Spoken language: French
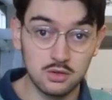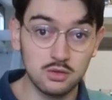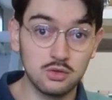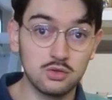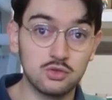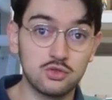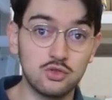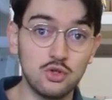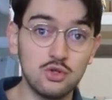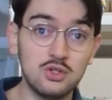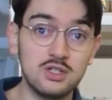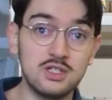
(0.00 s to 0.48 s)

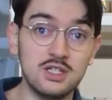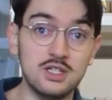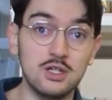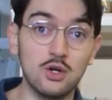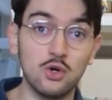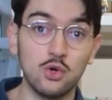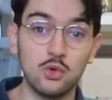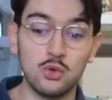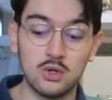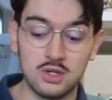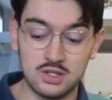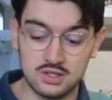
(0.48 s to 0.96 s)
Ce
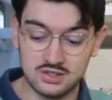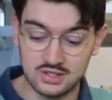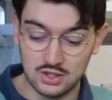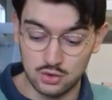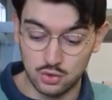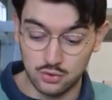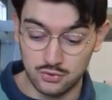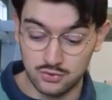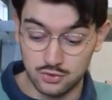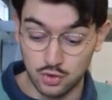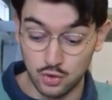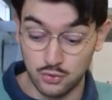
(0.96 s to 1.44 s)
client, c'est
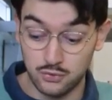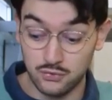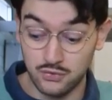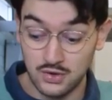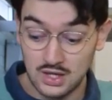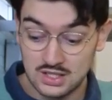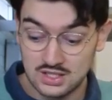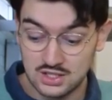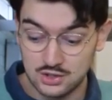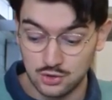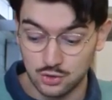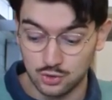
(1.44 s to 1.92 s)
le vieux
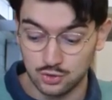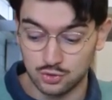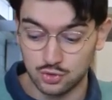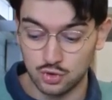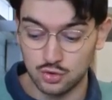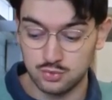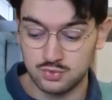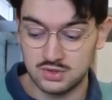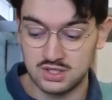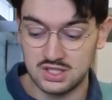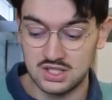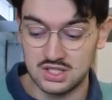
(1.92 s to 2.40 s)
Ferdinand
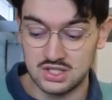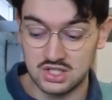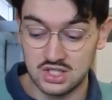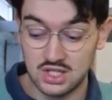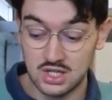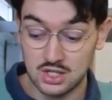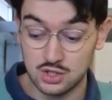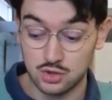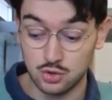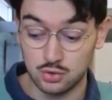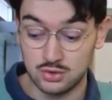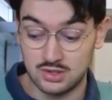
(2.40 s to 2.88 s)
Taupe qui
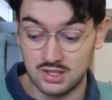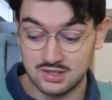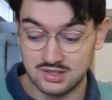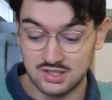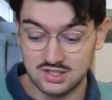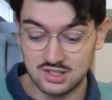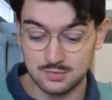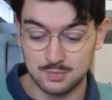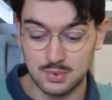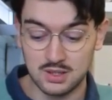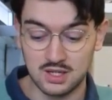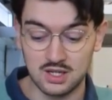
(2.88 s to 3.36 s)
cherche
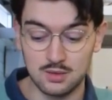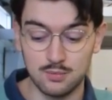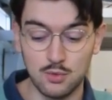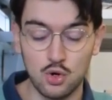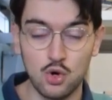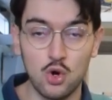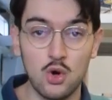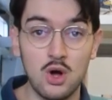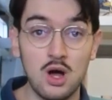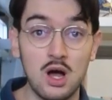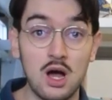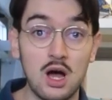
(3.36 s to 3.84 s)

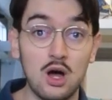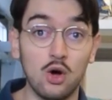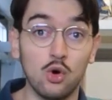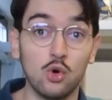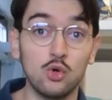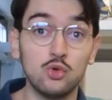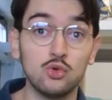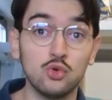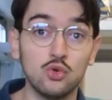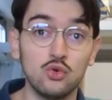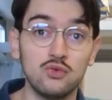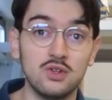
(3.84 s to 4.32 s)
désespérément à
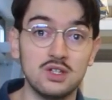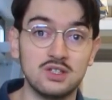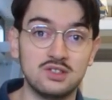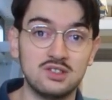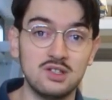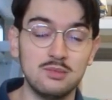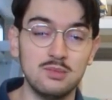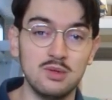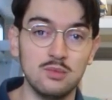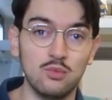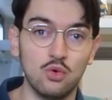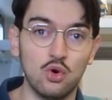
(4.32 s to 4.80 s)
retrouver
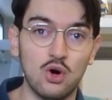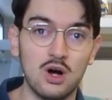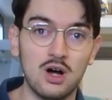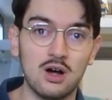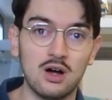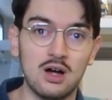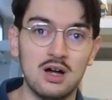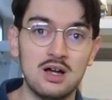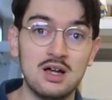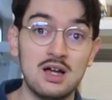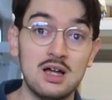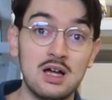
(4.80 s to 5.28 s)
ses
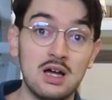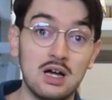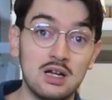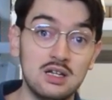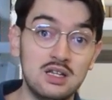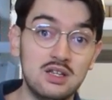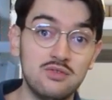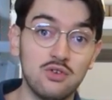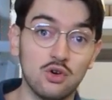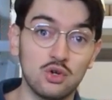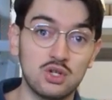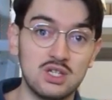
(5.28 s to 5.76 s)
mémoires, un
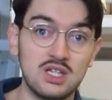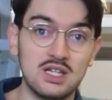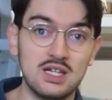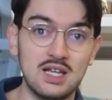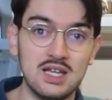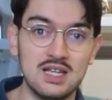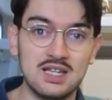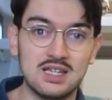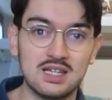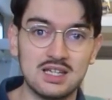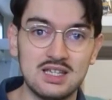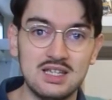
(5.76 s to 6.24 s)
livre qu'il
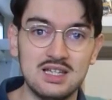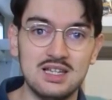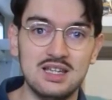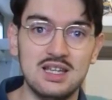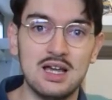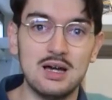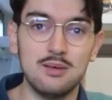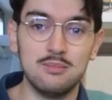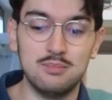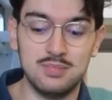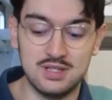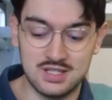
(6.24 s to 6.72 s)
a écrit il
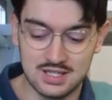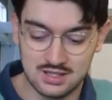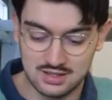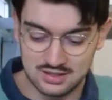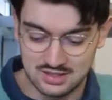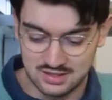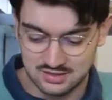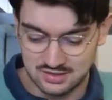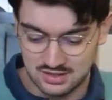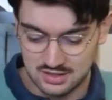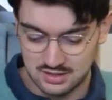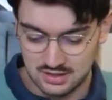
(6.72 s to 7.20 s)
y a bien
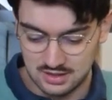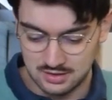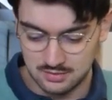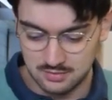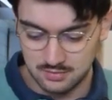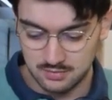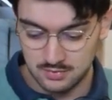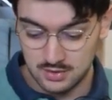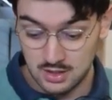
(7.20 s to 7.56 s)
des années.